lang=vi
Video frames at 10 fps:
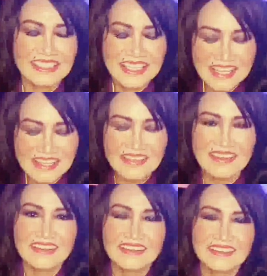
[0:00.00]
tin tưởng
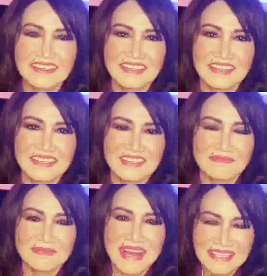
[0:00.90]

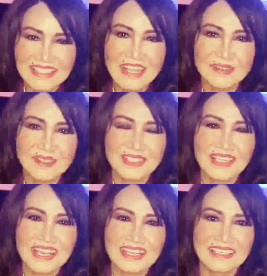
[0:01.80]
đã trao cho
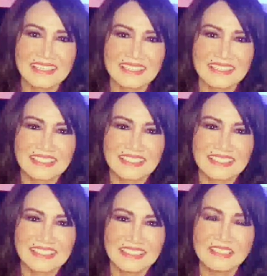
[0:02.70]
Thanh Lan
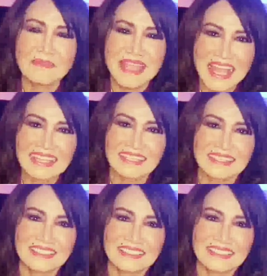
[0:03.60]
những bài hát
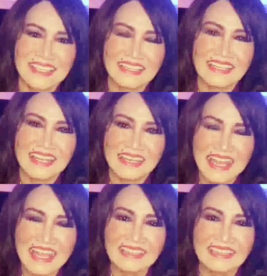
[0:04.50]
để Thanh Lan hát